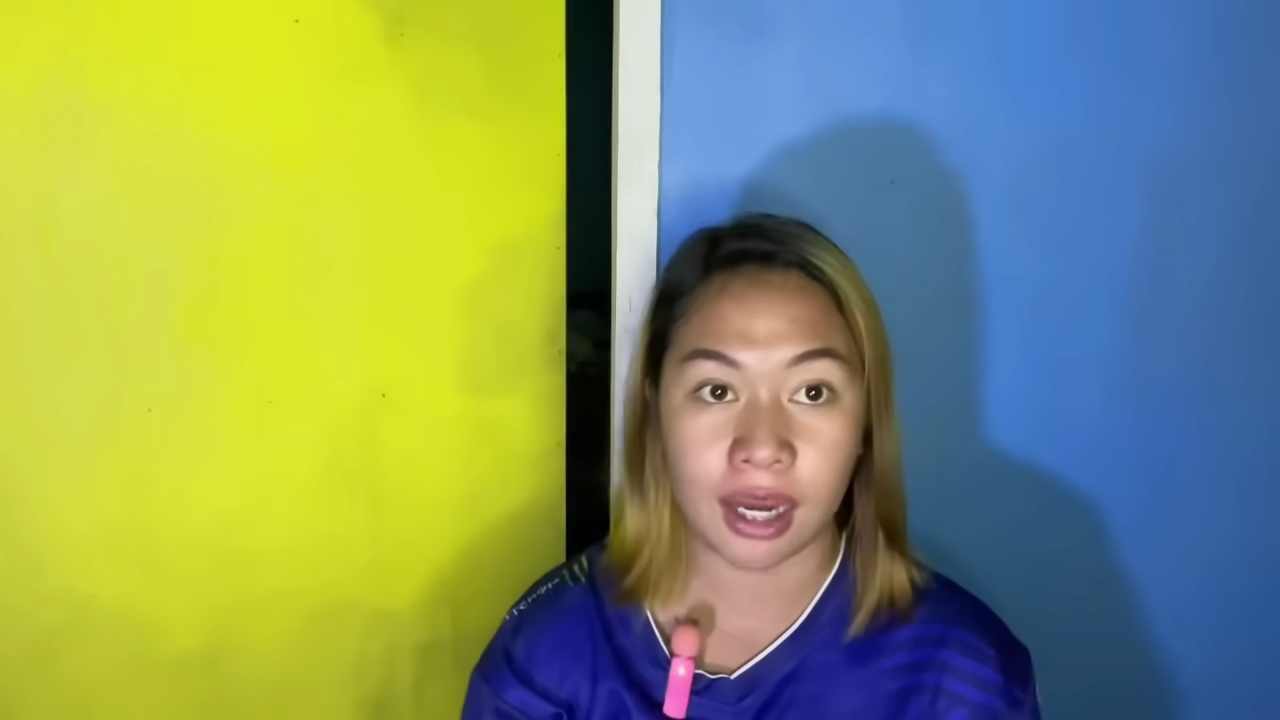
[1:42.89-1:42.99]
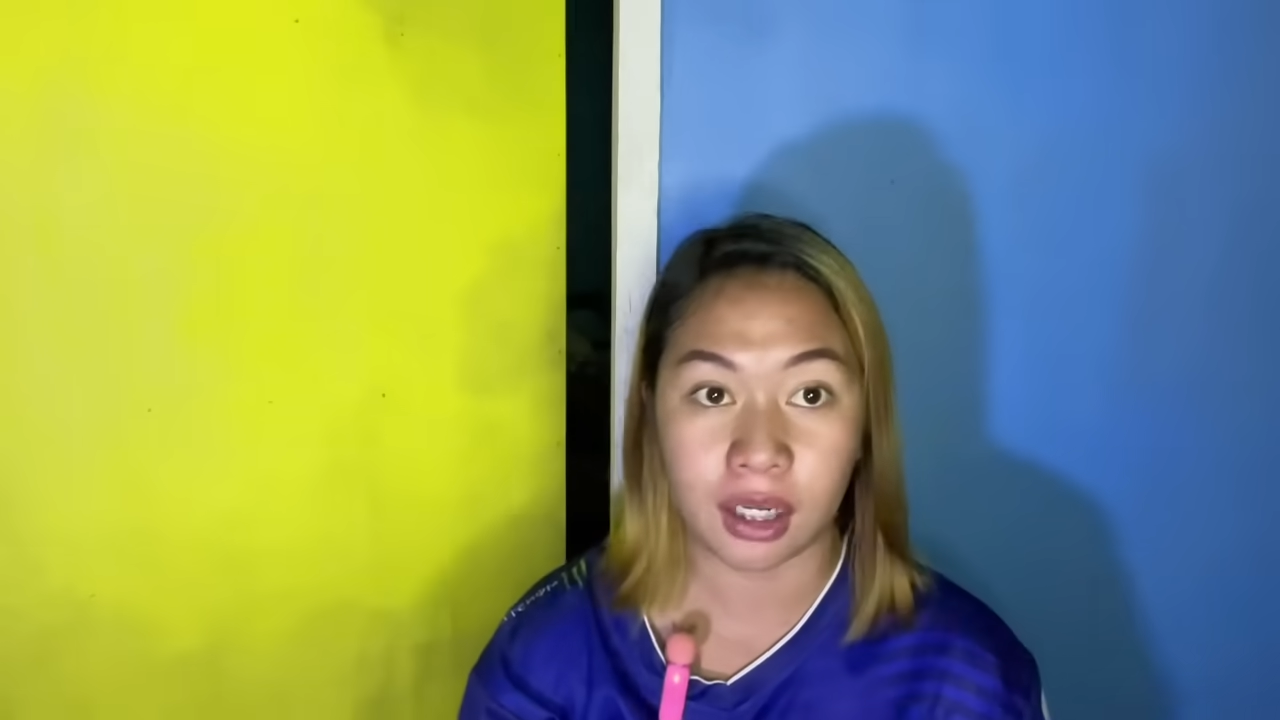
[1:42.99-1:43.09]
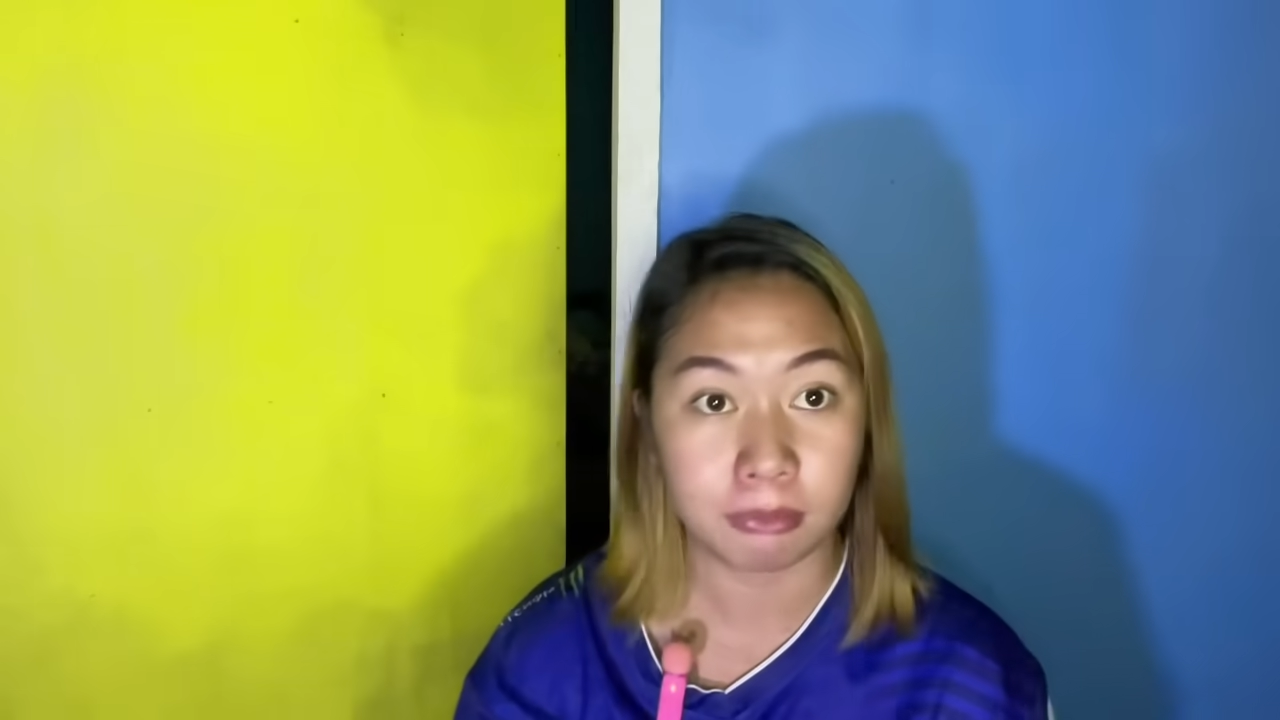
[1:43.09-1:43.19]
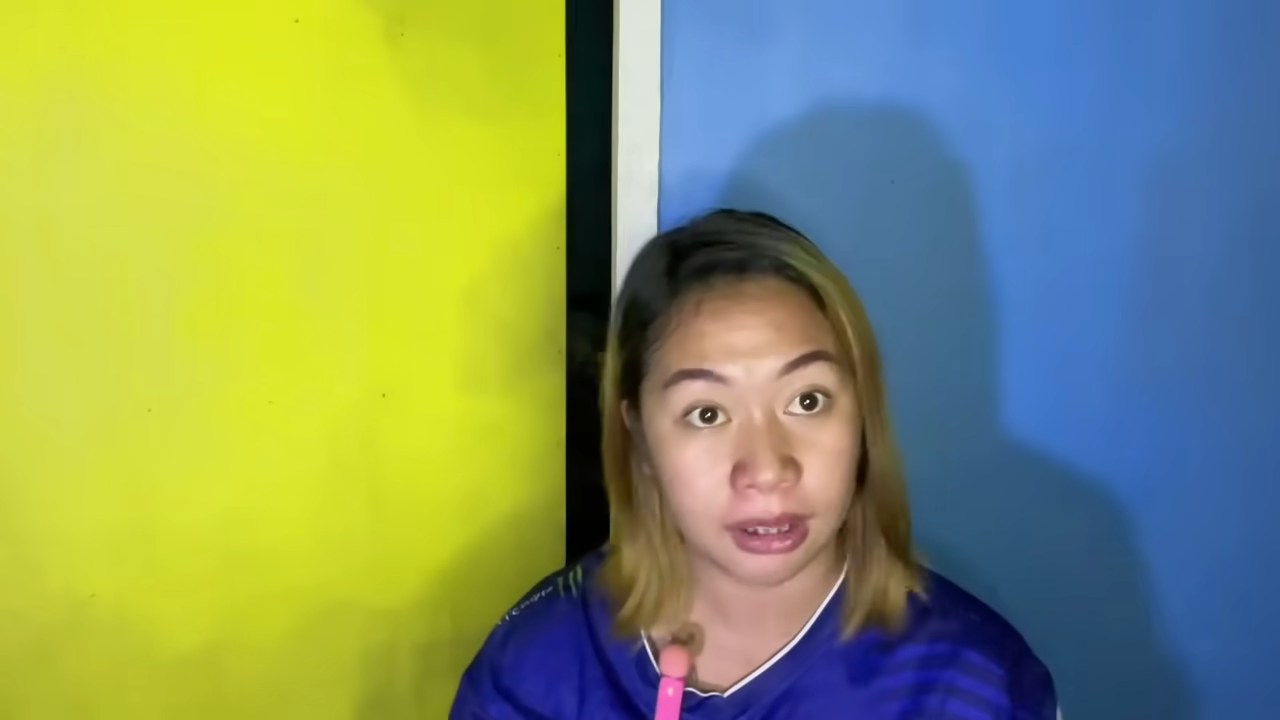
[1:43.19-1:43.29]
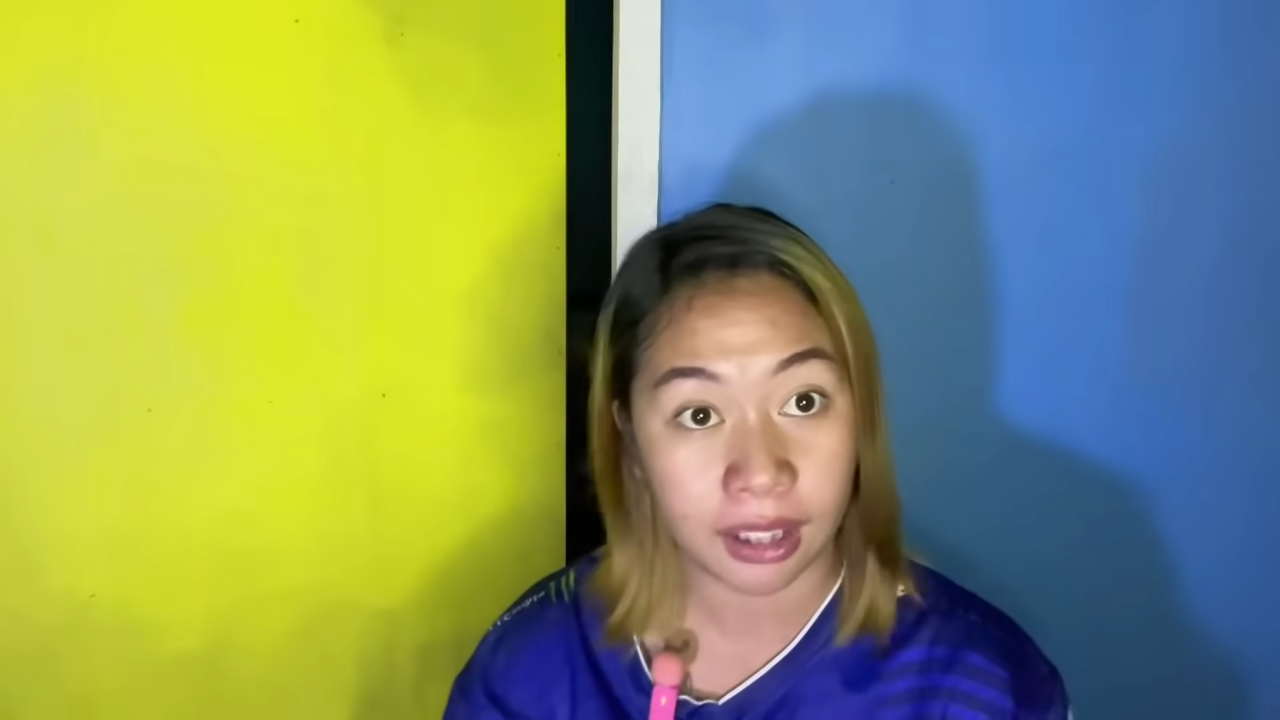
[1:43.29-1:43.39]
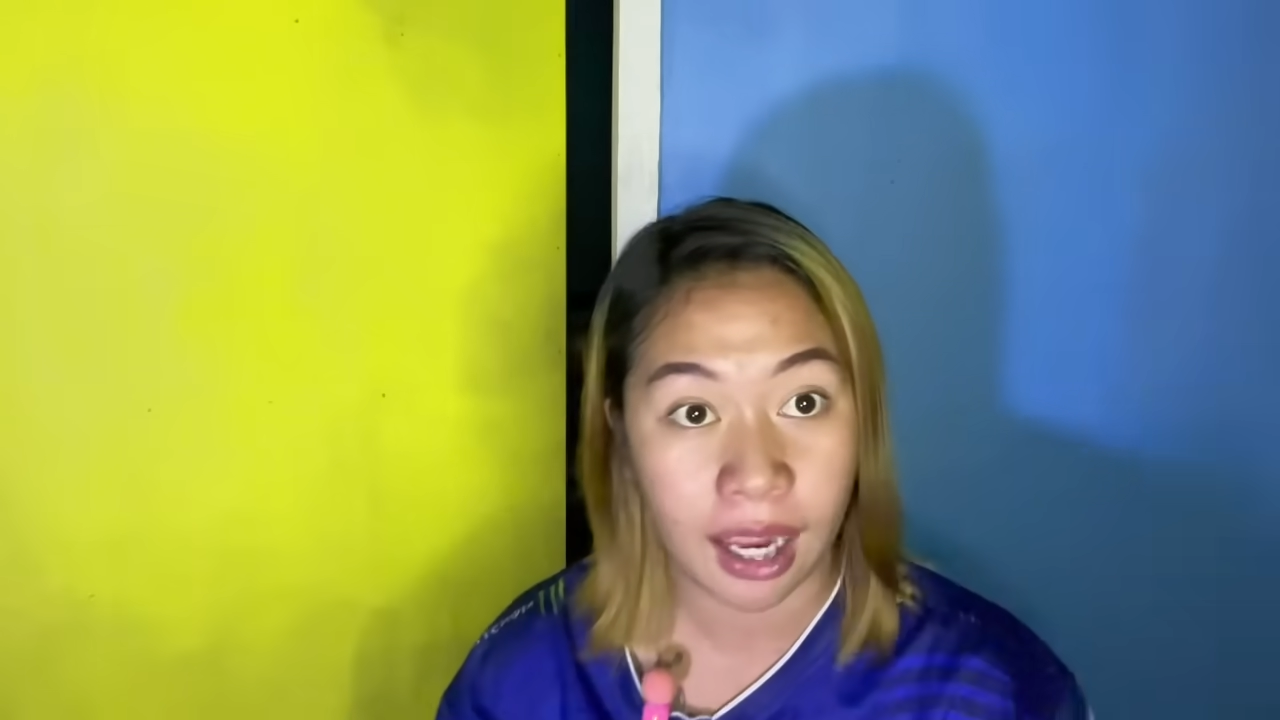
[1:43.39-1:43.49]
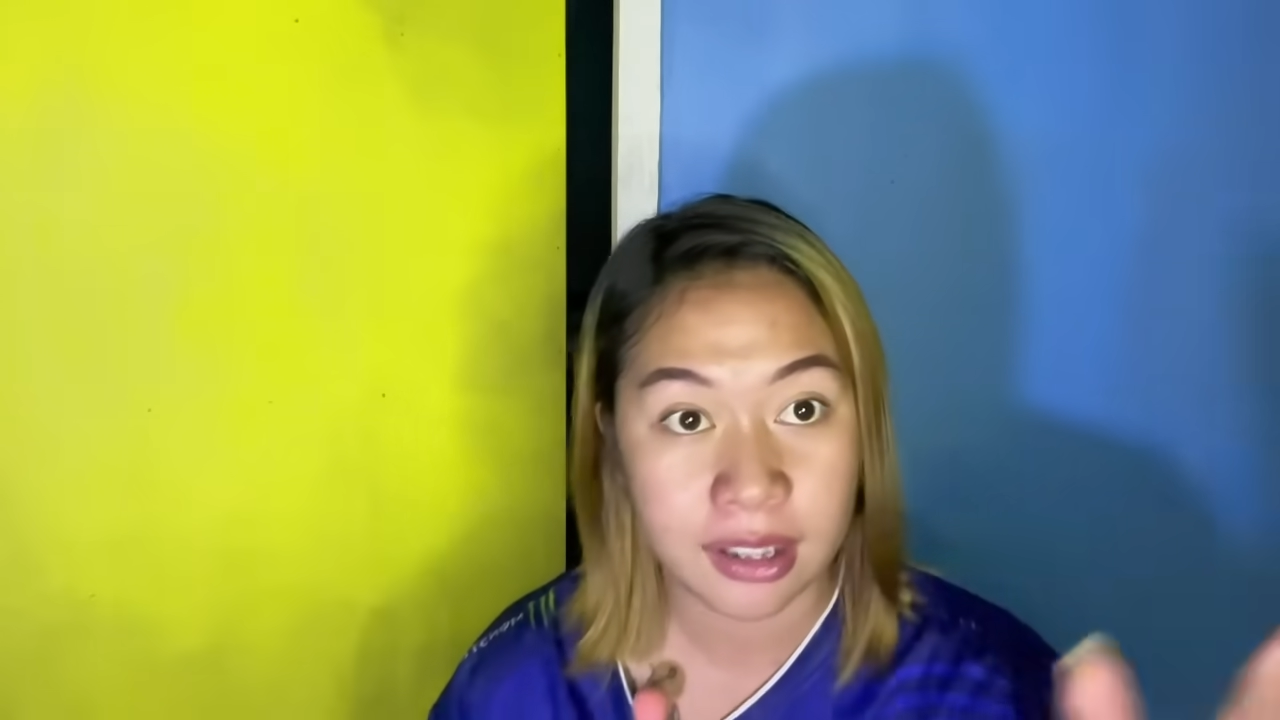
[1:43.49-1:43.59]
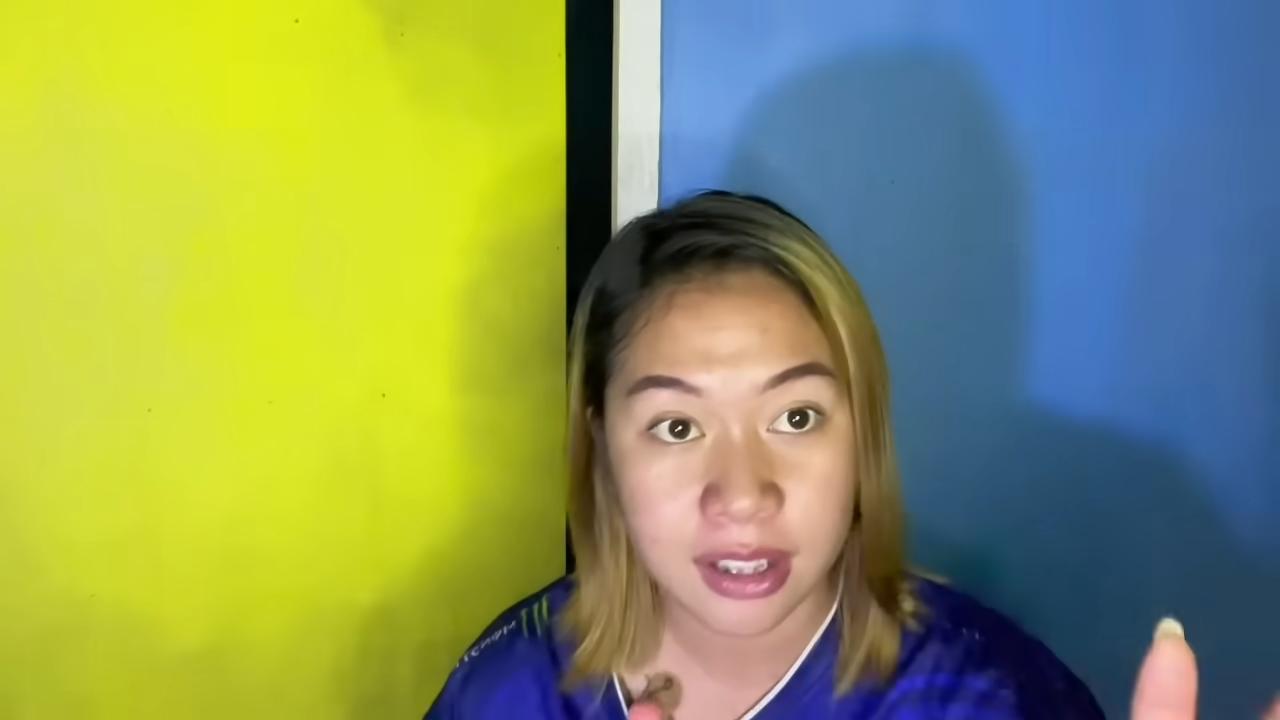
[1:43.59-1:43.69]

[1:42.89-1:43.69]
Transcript: nga lang mag-rally